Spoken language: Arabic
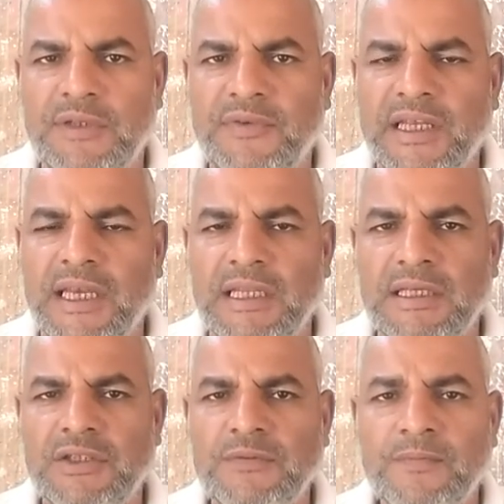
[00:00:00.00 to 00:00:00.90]
في
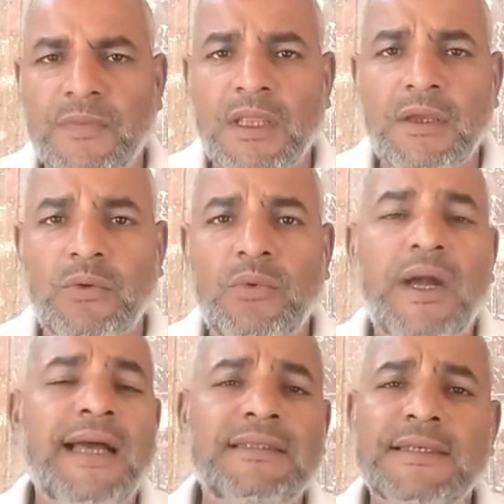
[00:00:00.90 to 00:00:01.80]
الخليج
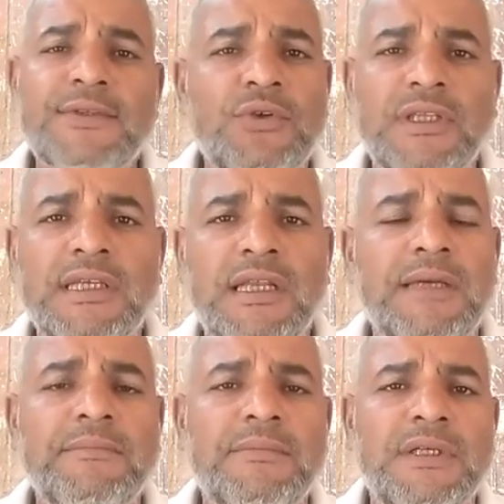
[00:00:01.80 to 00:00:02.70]
وحتى السعودية
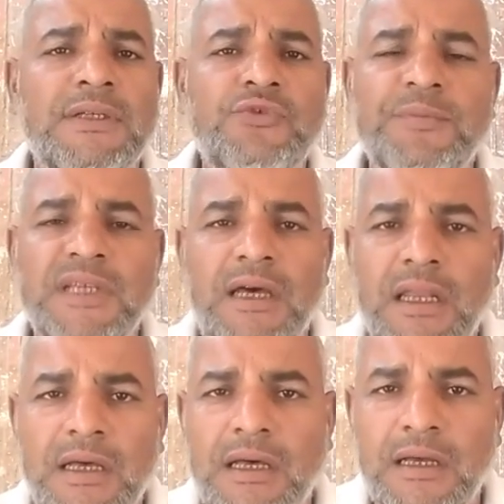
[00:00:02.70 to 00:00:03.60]
لم تبدي
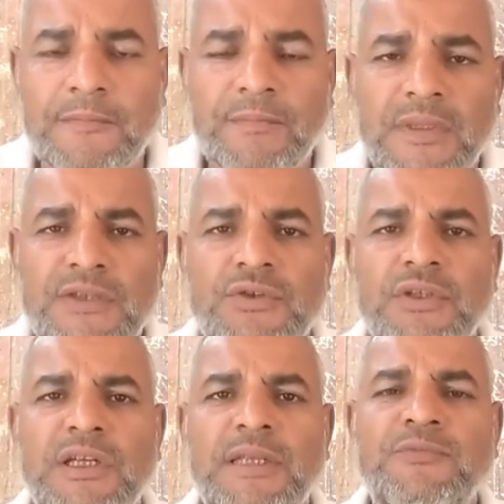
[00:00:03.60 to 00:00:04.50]
قلقها
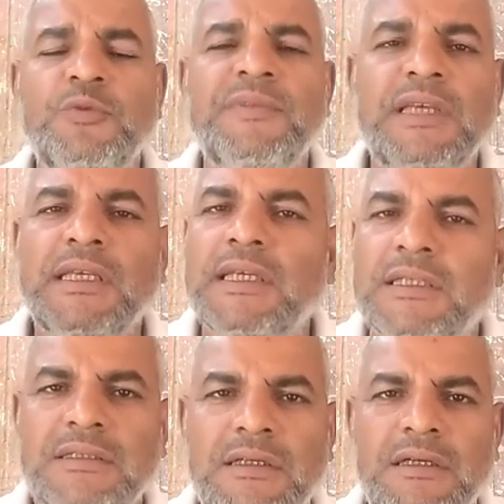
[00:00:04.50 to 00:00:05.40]
السعودية لم تبدي أي
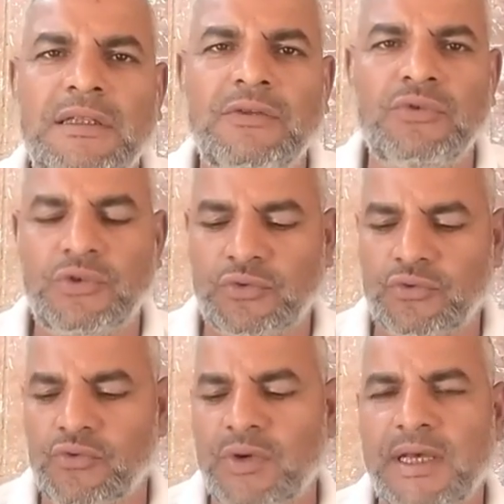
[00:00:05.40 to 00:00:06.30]
اعتراض لوجود
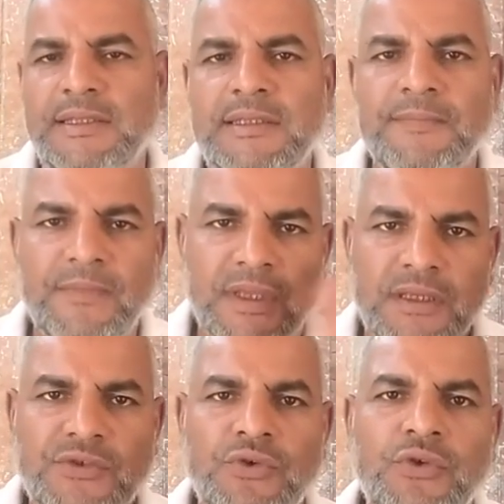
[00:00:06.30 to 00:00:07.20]
قوات
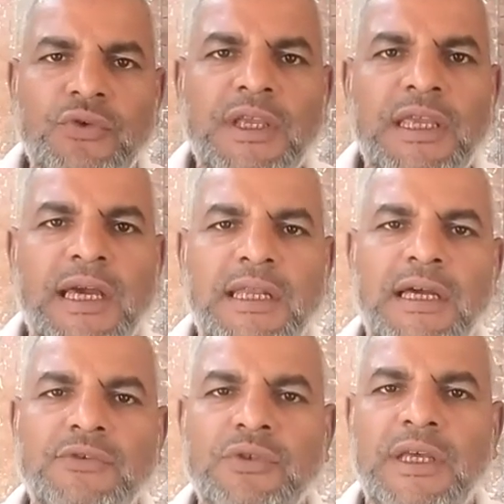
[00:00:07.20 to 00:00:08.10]
صهيونية على
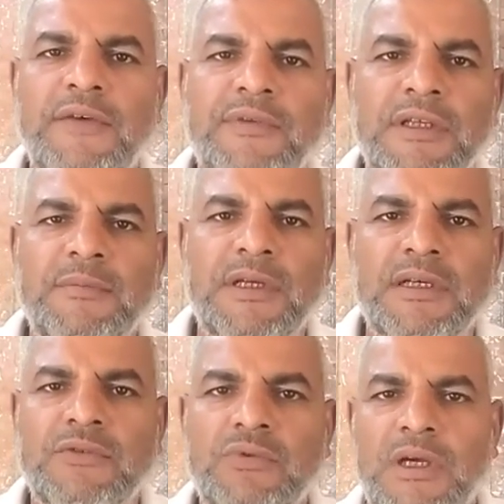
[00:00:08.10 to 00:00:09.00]
حدودها في
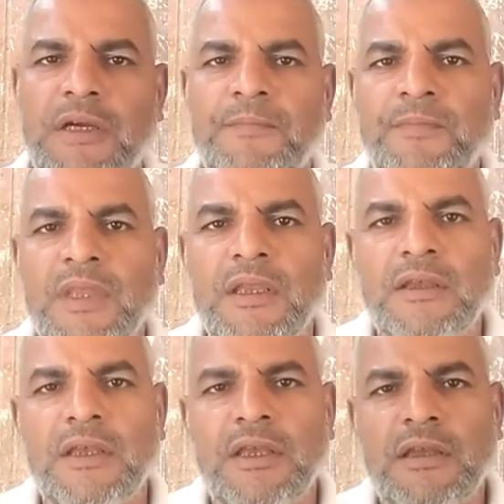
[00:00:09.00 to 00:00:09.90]
الإمارات
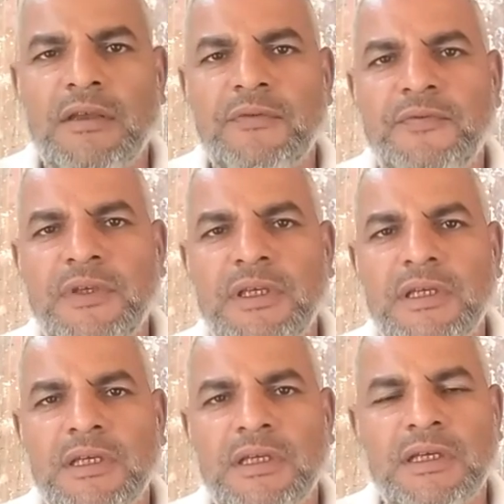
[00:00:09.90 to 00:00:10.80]
وفي
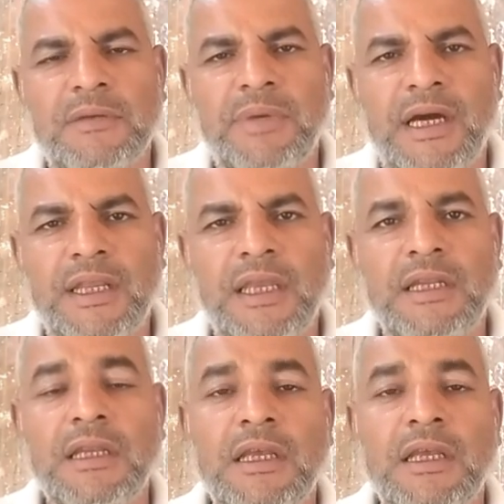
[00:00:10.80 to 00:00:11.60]
البحرين